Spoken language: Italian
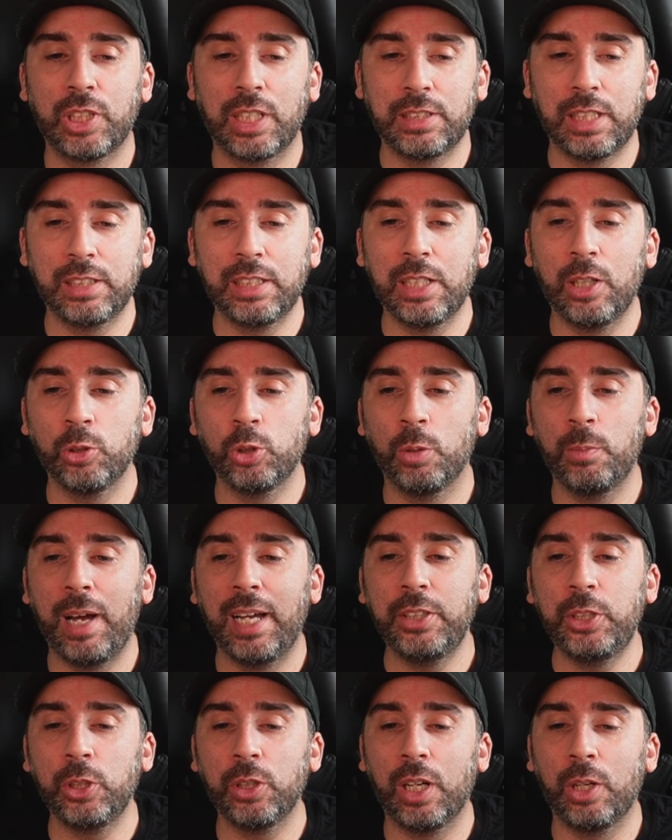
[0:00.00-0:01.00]
ci ha dato in
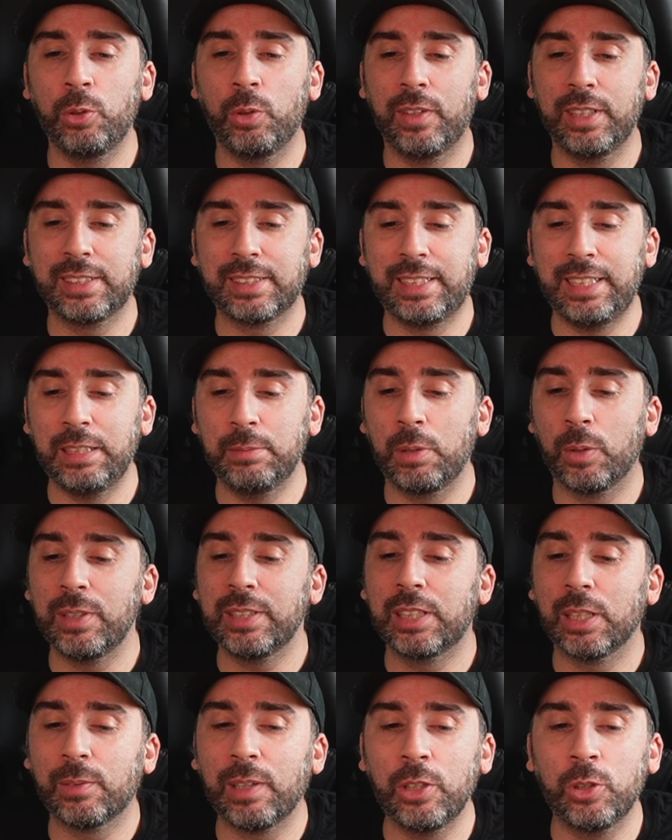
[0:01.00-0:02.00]
automatico la nuova skin, ma
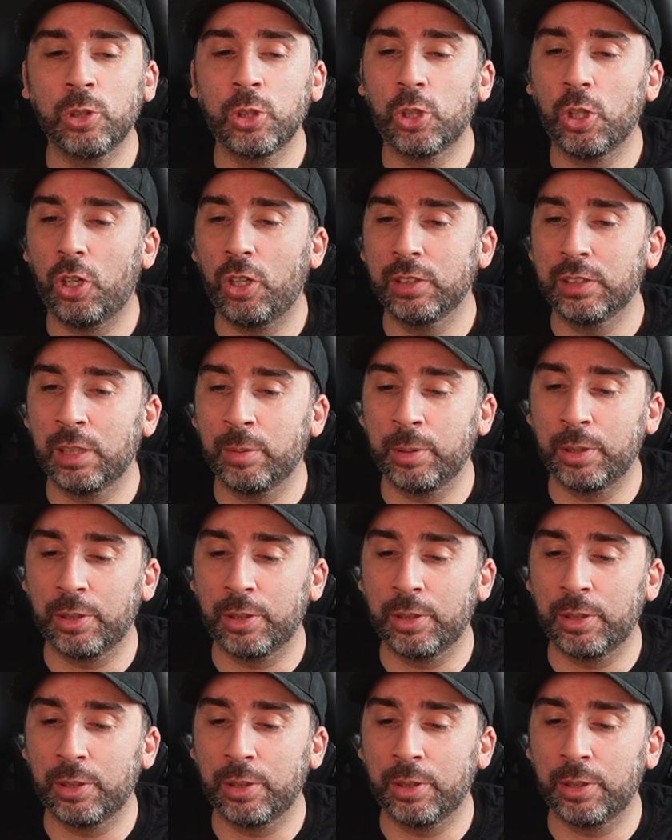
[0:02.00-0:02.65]
questa qua non conta